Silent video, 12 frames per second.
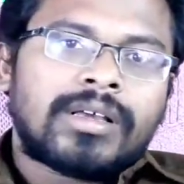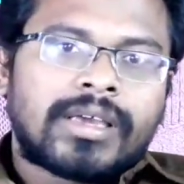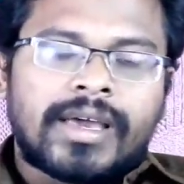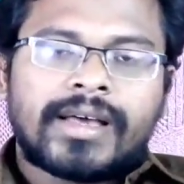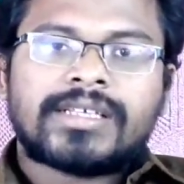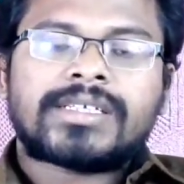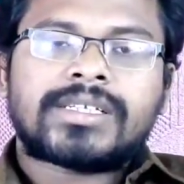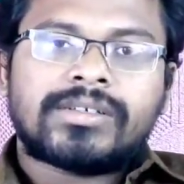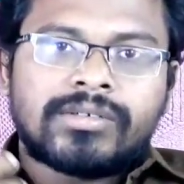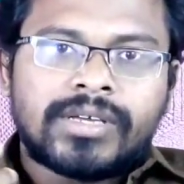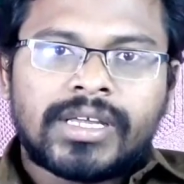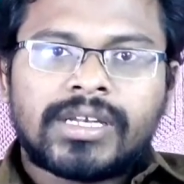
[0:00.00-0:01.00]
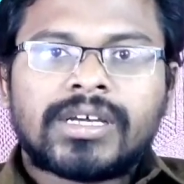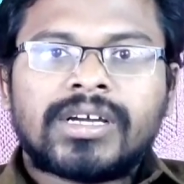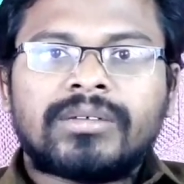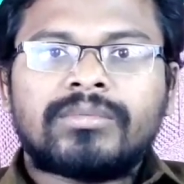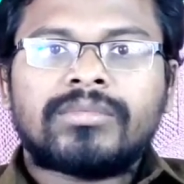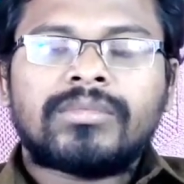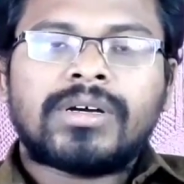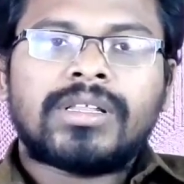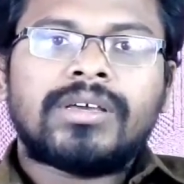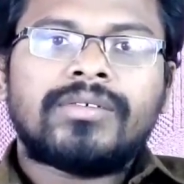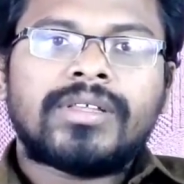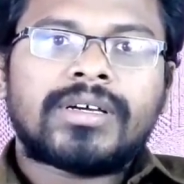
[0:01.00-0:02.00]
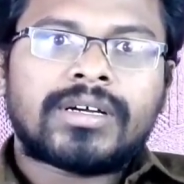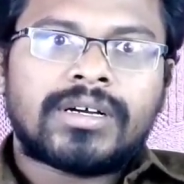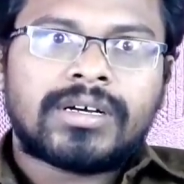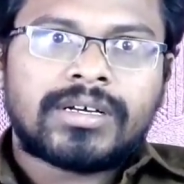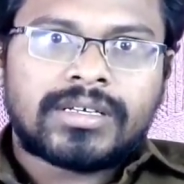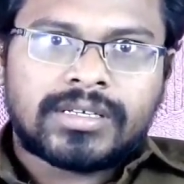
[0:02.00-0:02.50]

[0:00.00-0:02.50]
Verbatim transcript: క్యాస్ట్ ఇన్కమ్ అదేవిధంగా